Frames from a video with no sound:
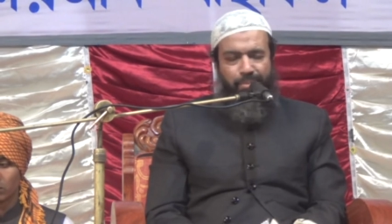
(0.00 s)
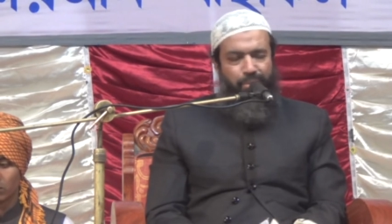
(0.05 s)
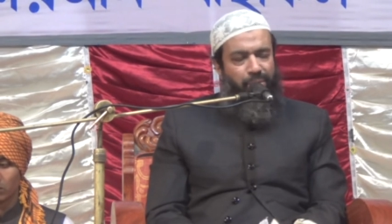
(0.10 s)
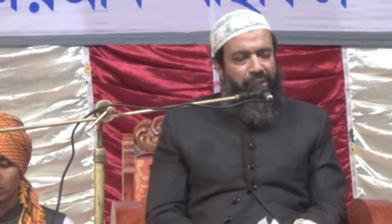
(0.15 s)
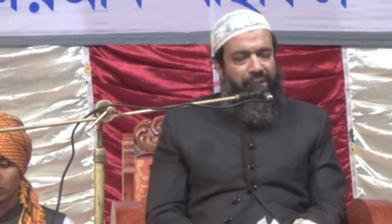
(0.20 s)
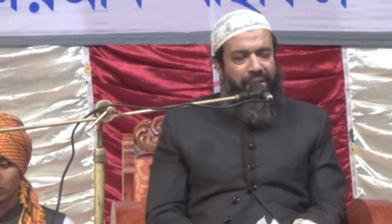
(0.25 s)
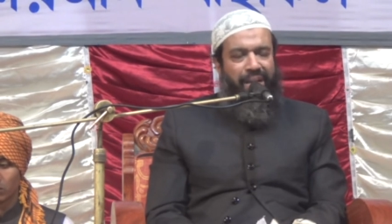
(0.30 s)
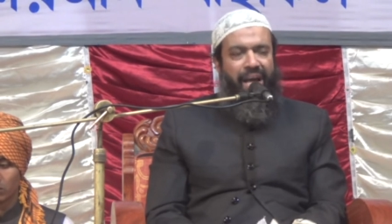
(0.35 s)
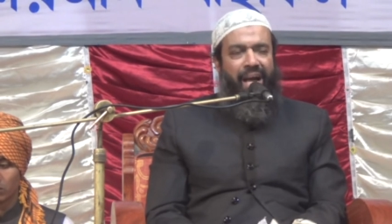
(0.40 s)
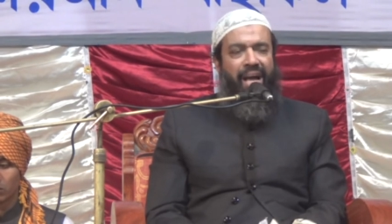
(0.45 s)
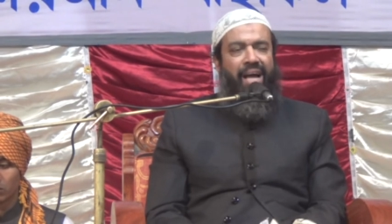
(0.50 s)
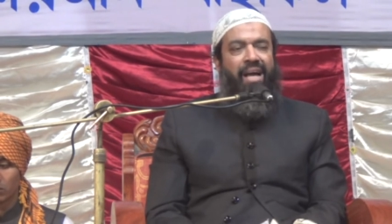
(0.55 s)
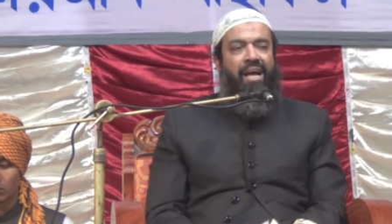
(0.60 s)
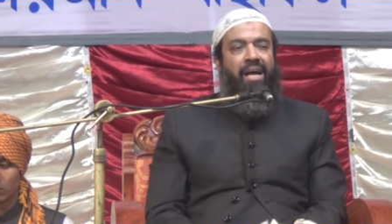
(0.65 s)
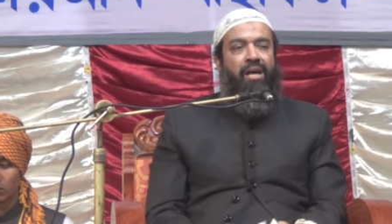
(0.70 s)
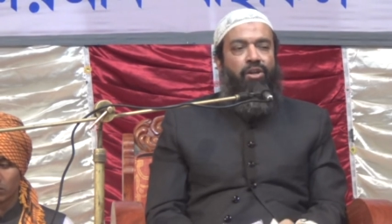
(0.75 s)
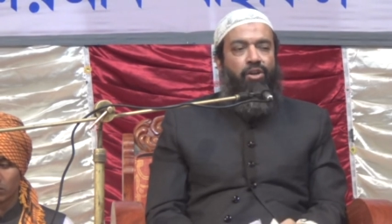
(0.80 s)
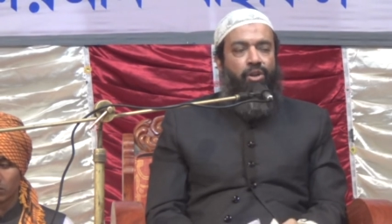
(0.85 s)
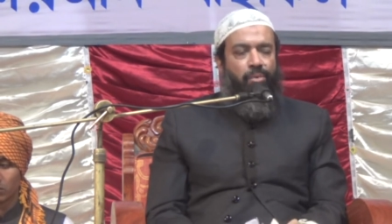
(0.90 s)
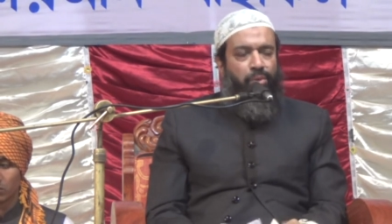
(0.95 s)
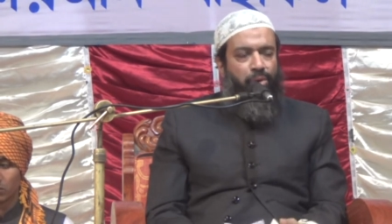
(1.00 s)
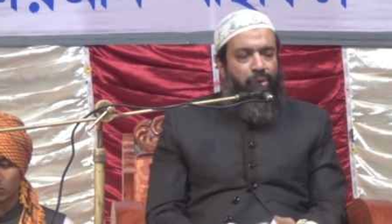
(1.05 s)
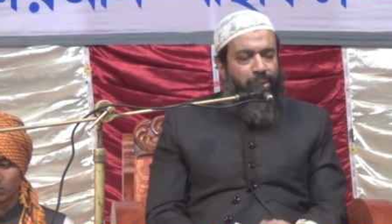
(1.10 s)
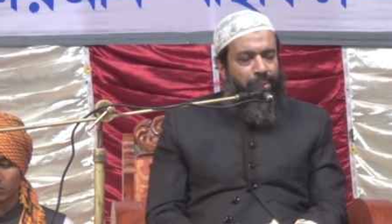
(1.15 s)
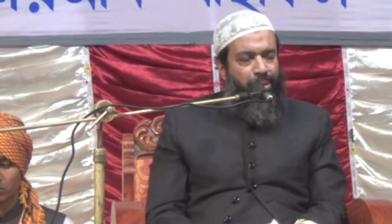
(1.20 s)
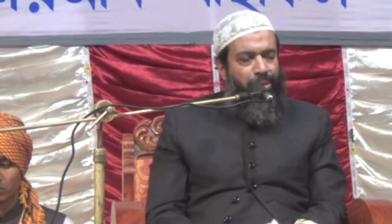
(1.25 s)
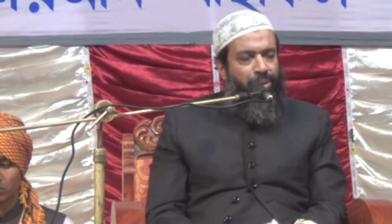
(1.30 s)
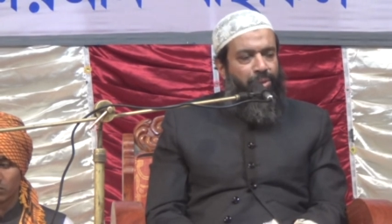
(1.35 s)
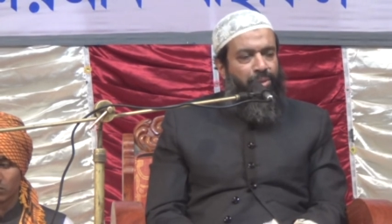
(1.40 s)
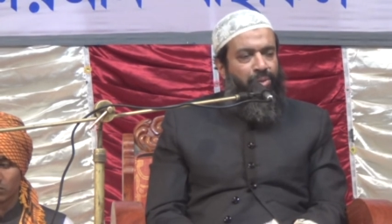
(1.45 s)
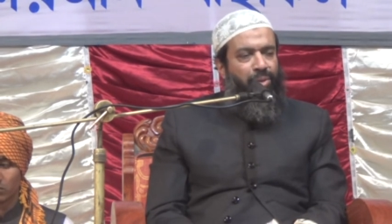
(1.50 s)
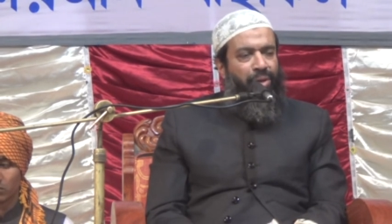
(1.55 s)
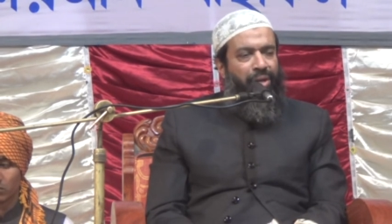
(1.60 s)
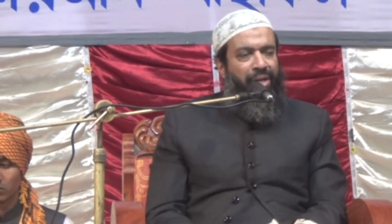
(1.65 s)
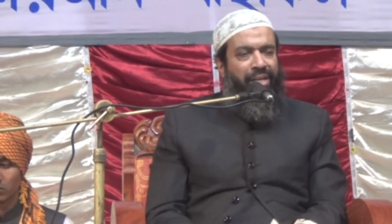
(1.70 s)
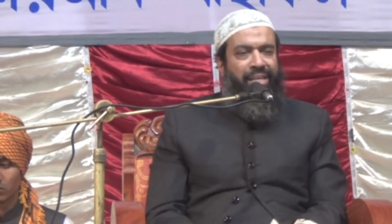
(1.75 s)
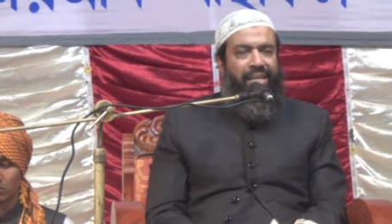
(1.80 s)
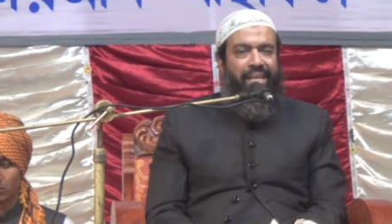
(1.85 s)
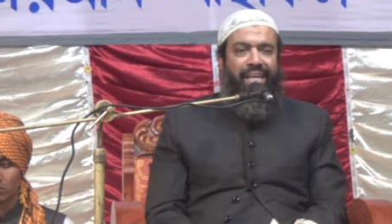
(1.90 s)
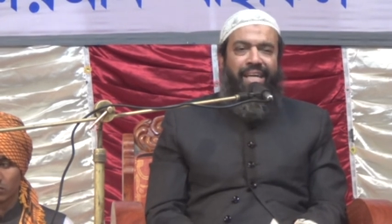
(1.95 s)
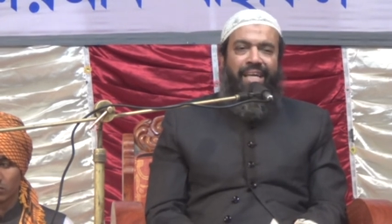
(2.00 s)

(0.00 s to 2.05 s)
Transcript: আলহামদুলিল্লাহ নফল রেবাদত করেন